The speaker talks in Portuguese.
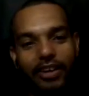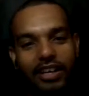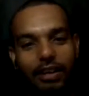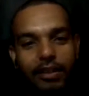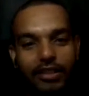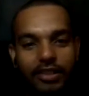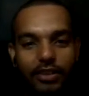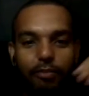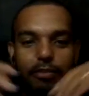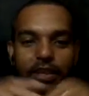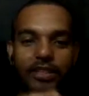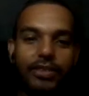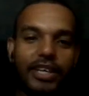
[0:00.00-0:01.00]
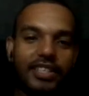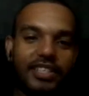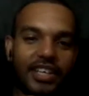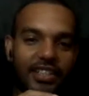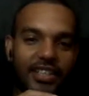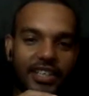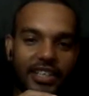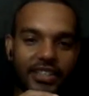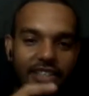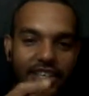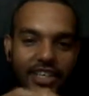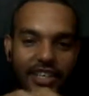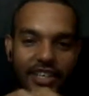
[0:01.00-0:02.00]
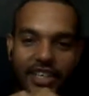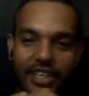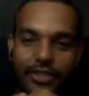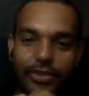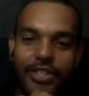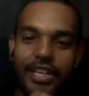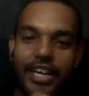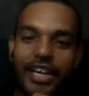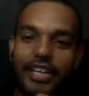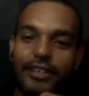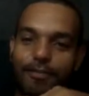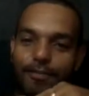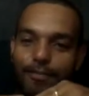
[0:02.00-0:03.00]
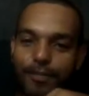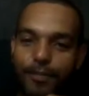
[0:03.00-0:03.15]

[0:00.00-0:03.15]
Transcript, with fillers: eu acabei trombando com essa treta aí, né, dos caras.